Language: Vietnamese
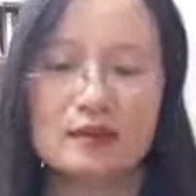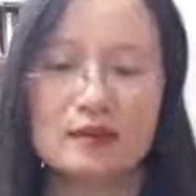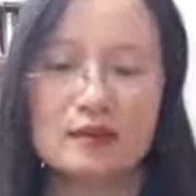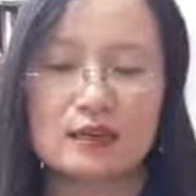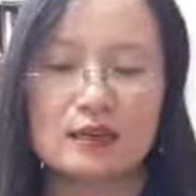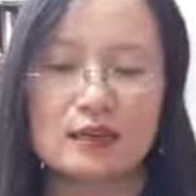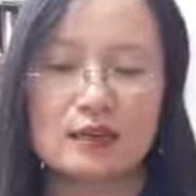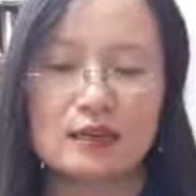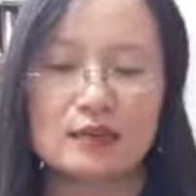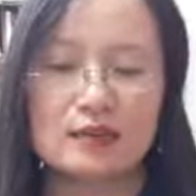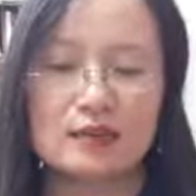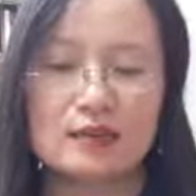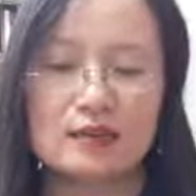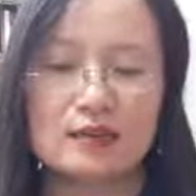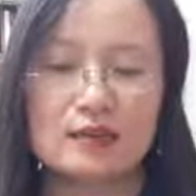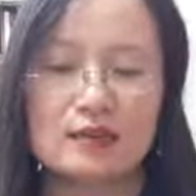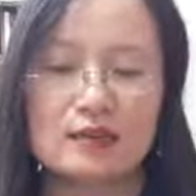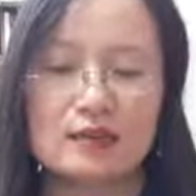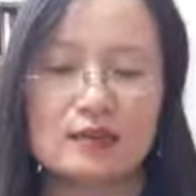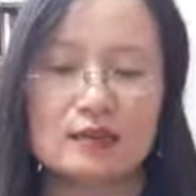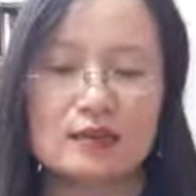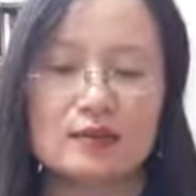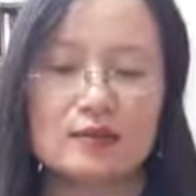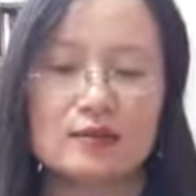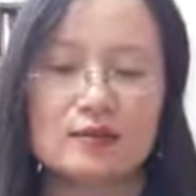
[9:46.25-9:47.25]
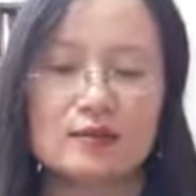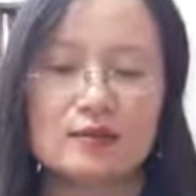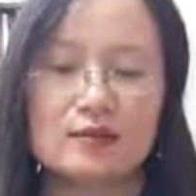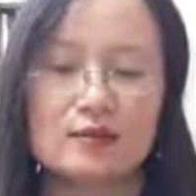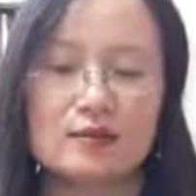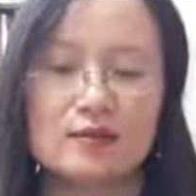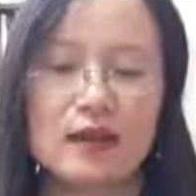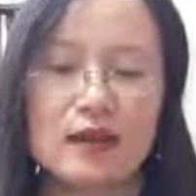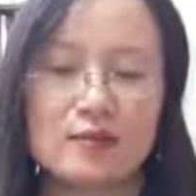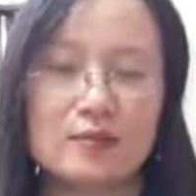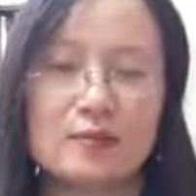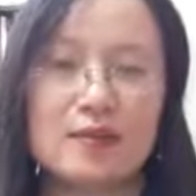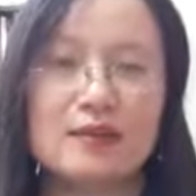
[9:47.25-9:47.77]
à,
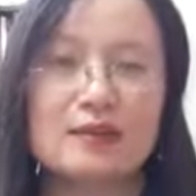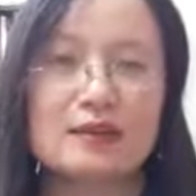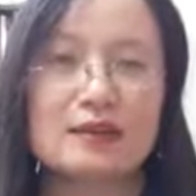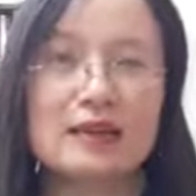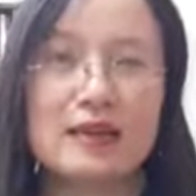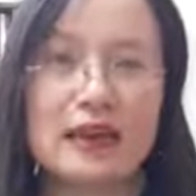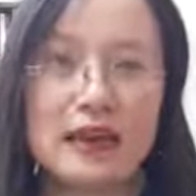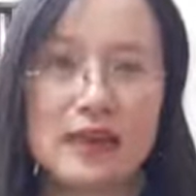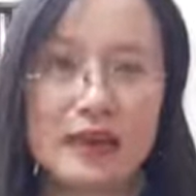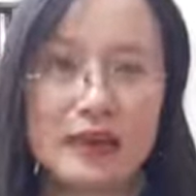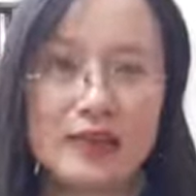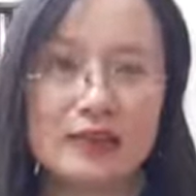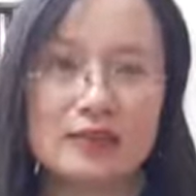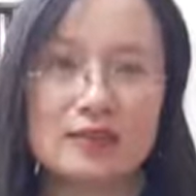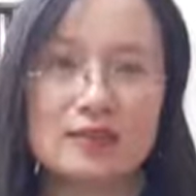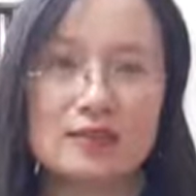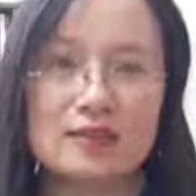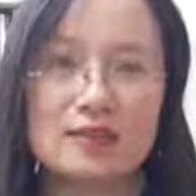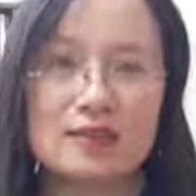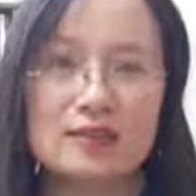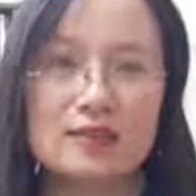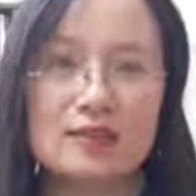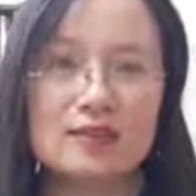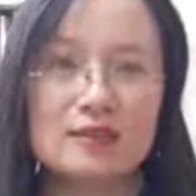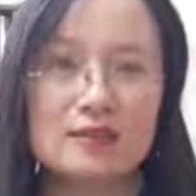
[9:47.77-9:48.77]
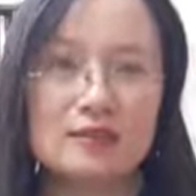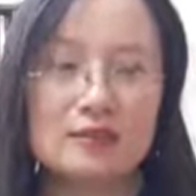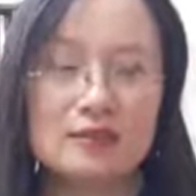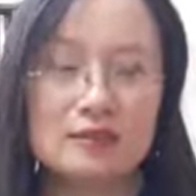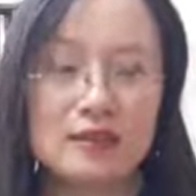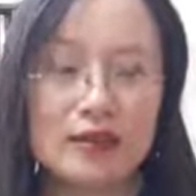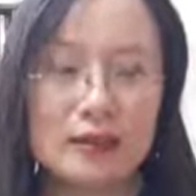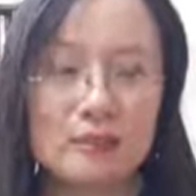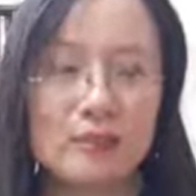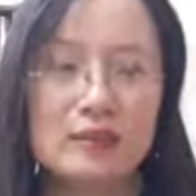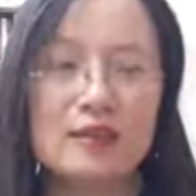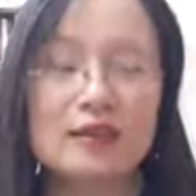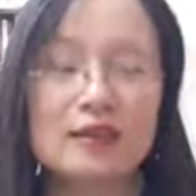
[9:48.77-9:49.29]
đặc biệt là
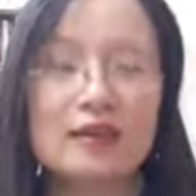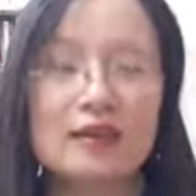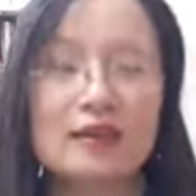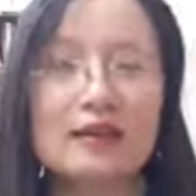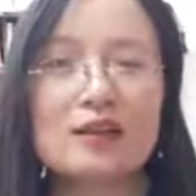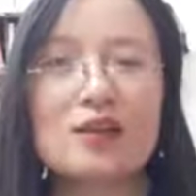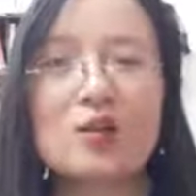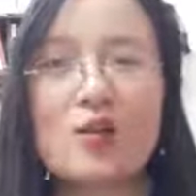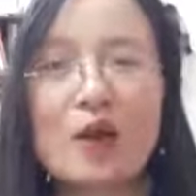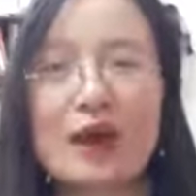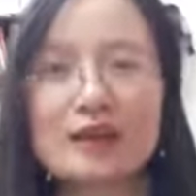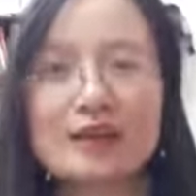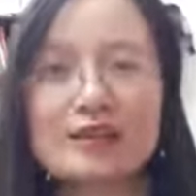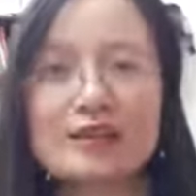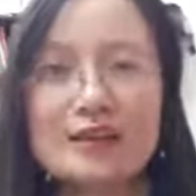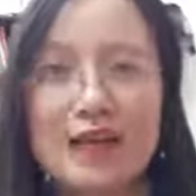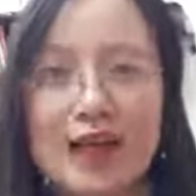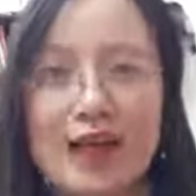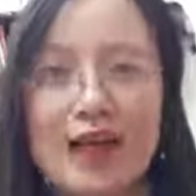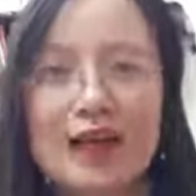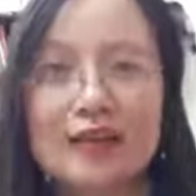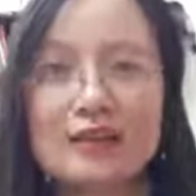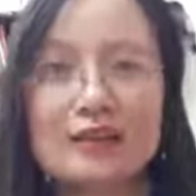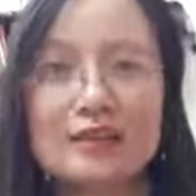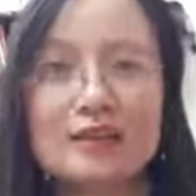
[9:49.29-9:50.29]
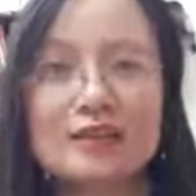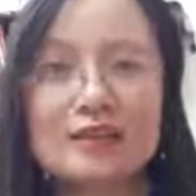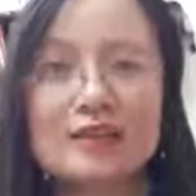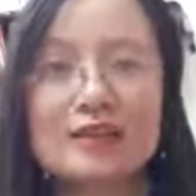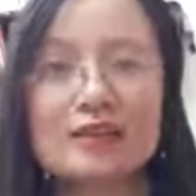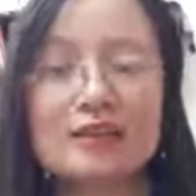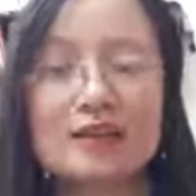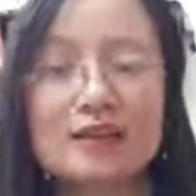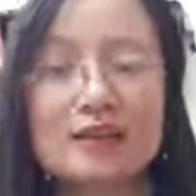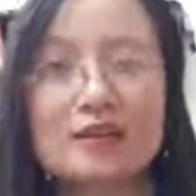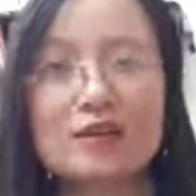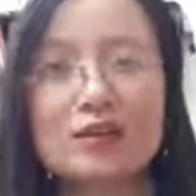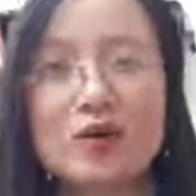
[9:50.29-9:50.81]
đặc biệt là cái loại thứ hai tức
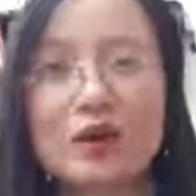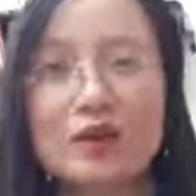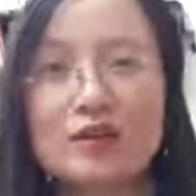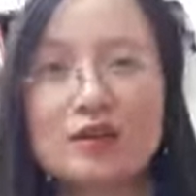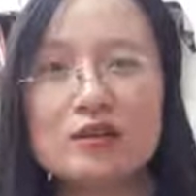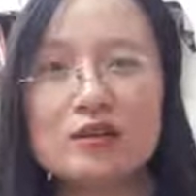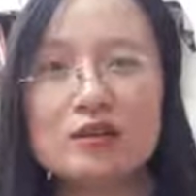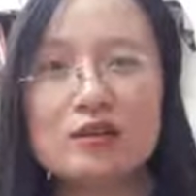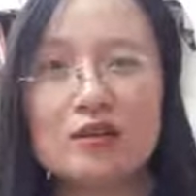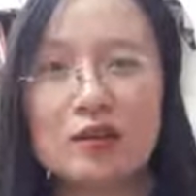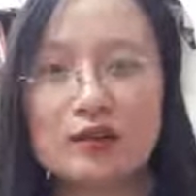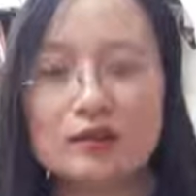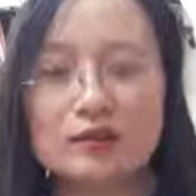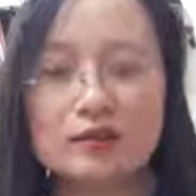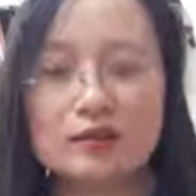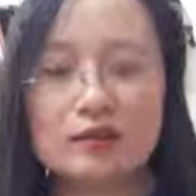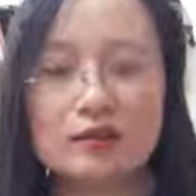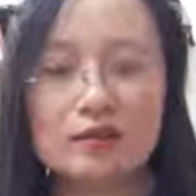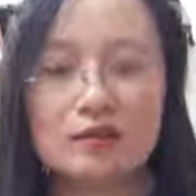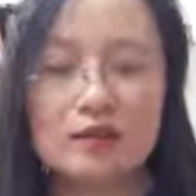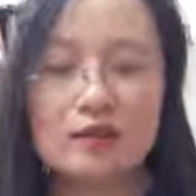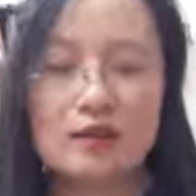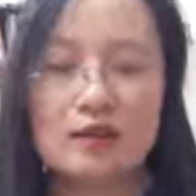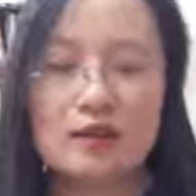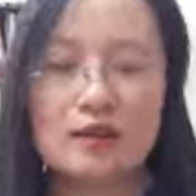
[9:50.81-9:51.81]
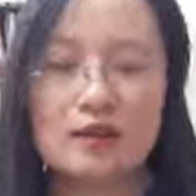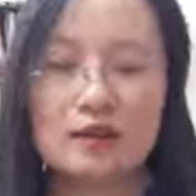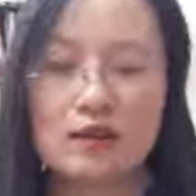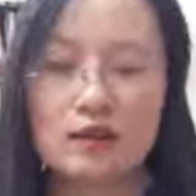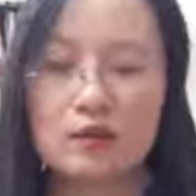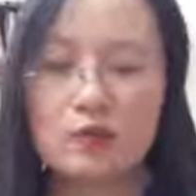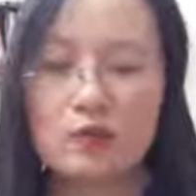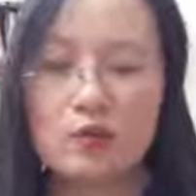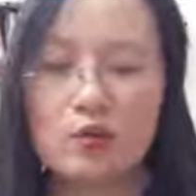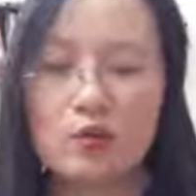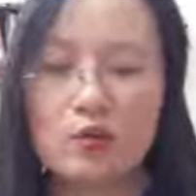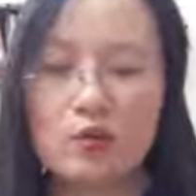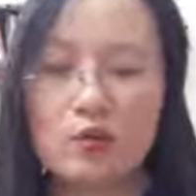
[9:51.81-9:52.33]
là cái loại liên quan đến
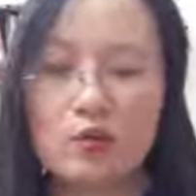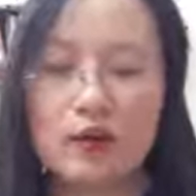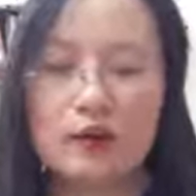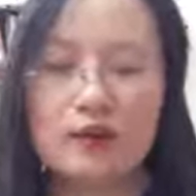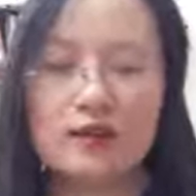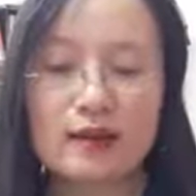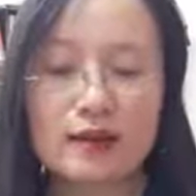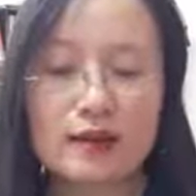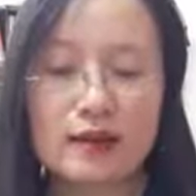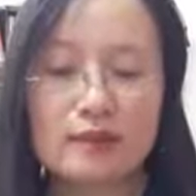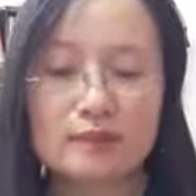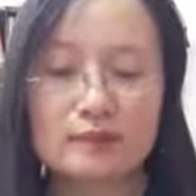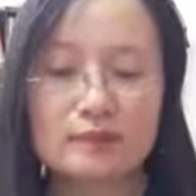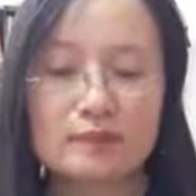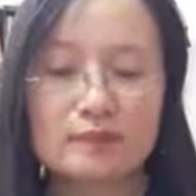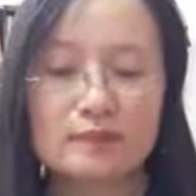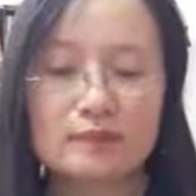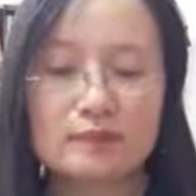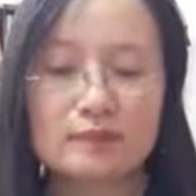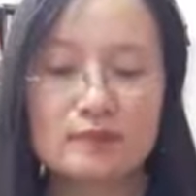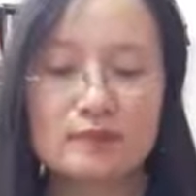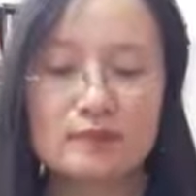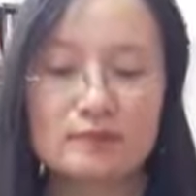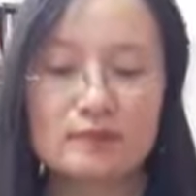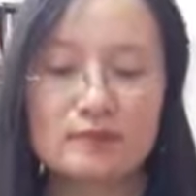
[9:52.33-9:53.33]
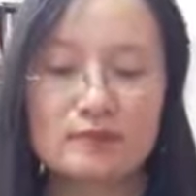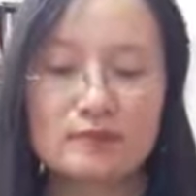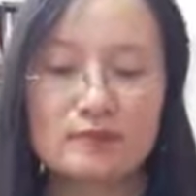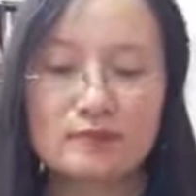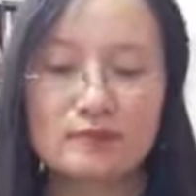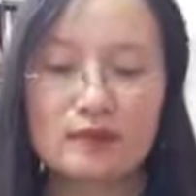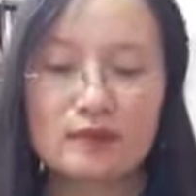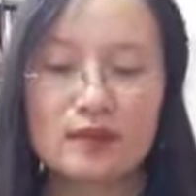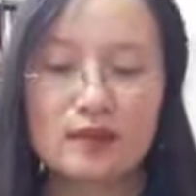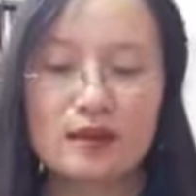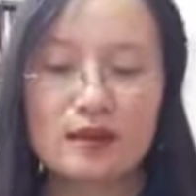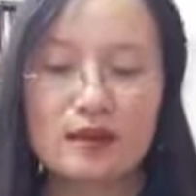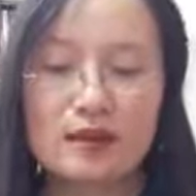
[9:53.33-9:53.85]
các mối quan hệ
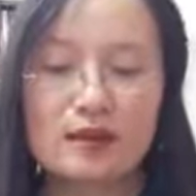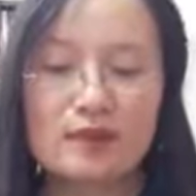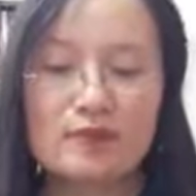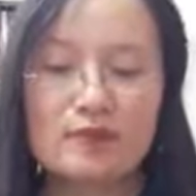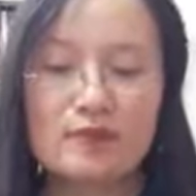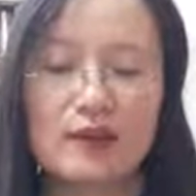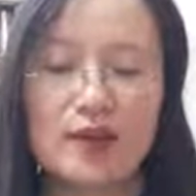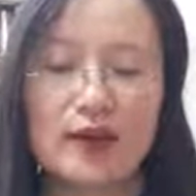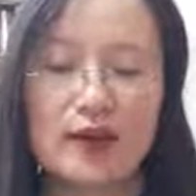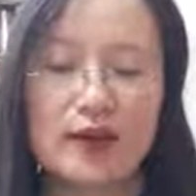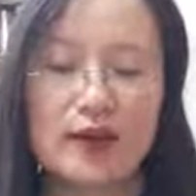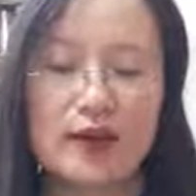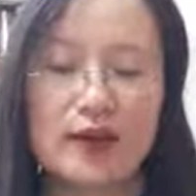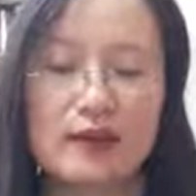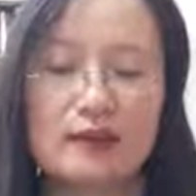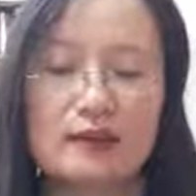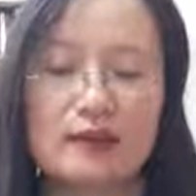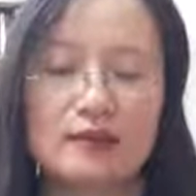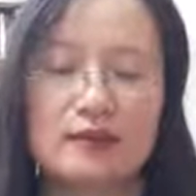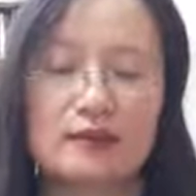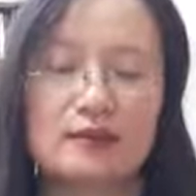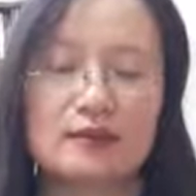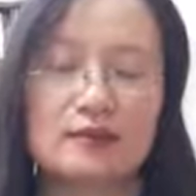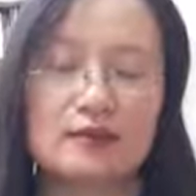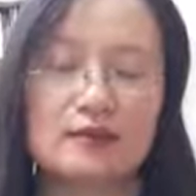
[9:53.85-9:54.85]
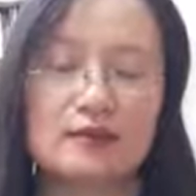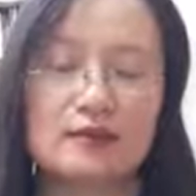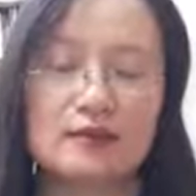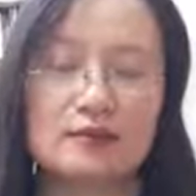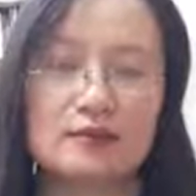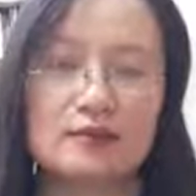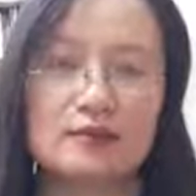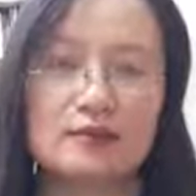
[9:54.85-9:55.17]
và à,